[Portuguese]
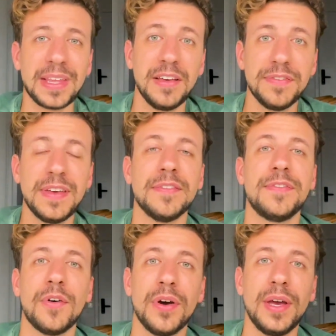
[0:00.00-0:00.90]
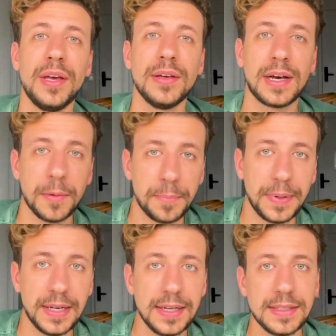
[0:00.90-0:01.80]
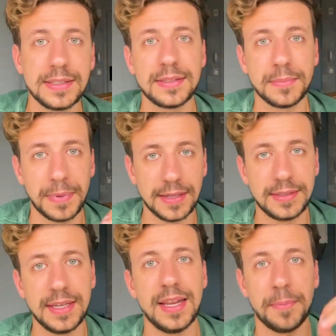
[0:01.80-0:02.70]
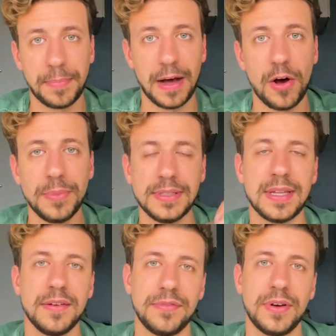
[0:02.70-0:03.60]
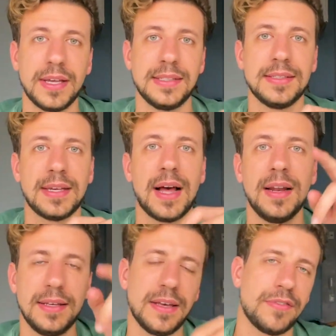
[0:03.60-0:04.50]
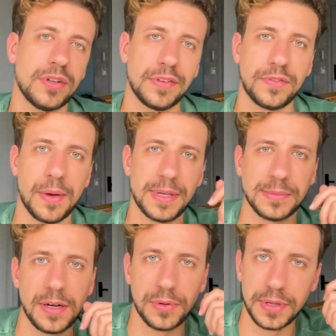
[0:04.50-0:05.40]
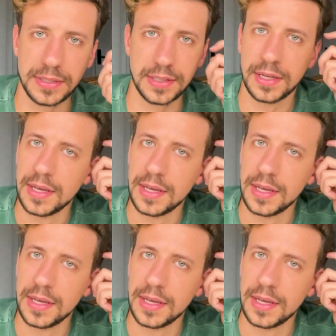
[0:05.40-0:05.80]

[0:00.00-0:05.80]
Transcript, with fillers: Enfim, foi Campinas, Brasília, Palmas, né? Foi essa escala e a volta foi a mesma coisa.